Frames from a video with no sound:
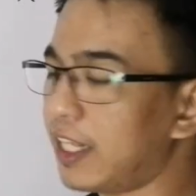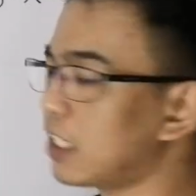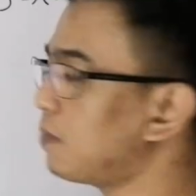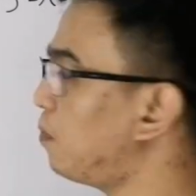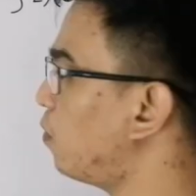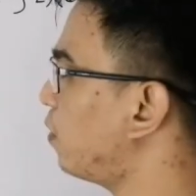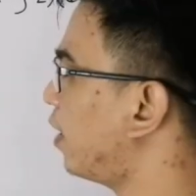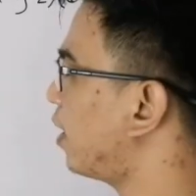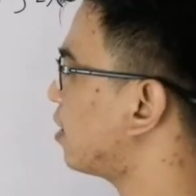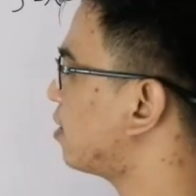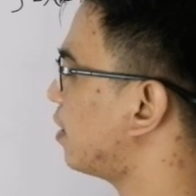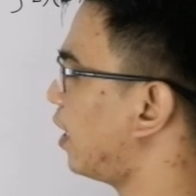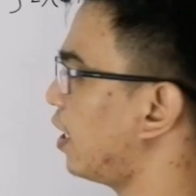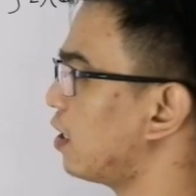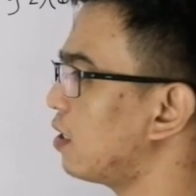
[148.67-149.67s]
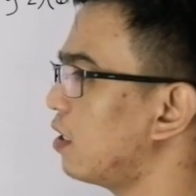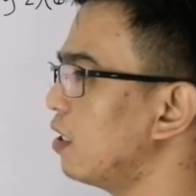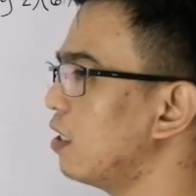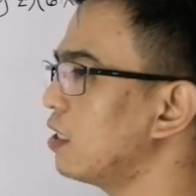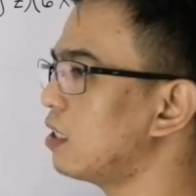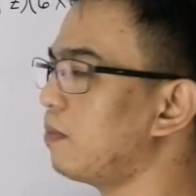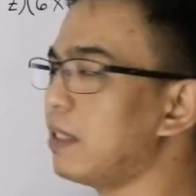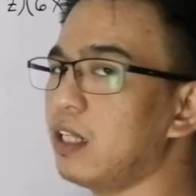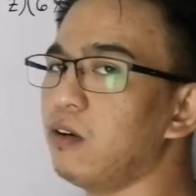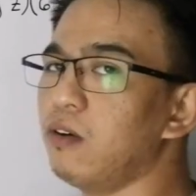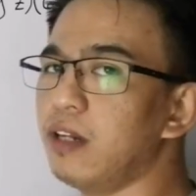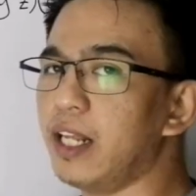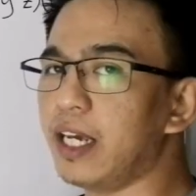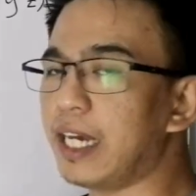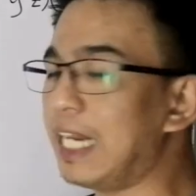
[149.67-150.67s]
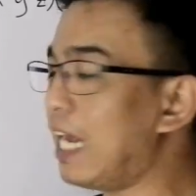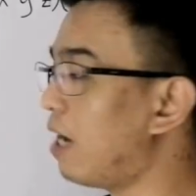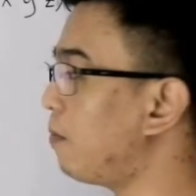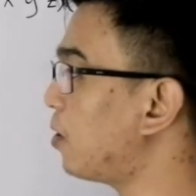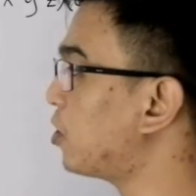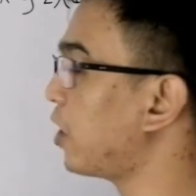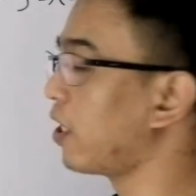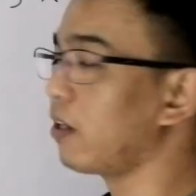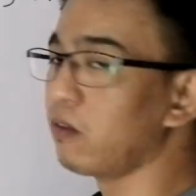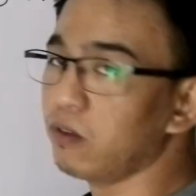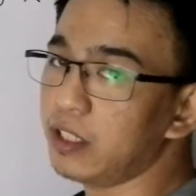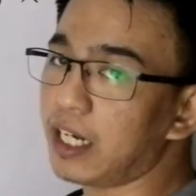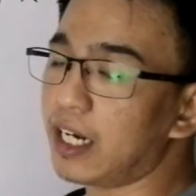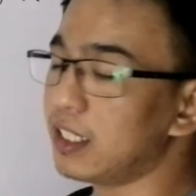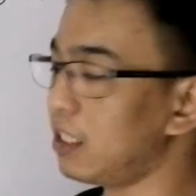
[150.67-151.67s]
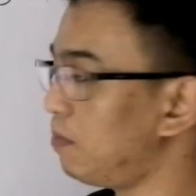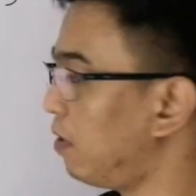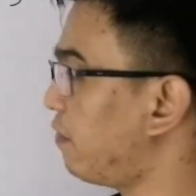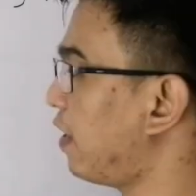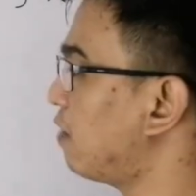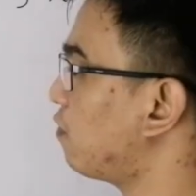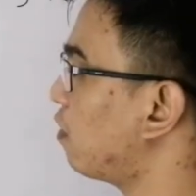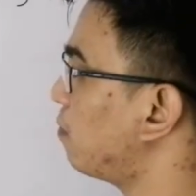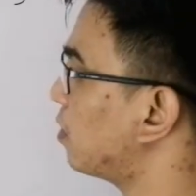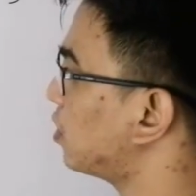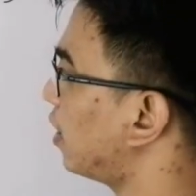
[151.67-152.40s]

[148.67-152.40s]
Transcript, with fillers: the exponents. And sa bandang uli, kailangan mo check kung naka-simplified form na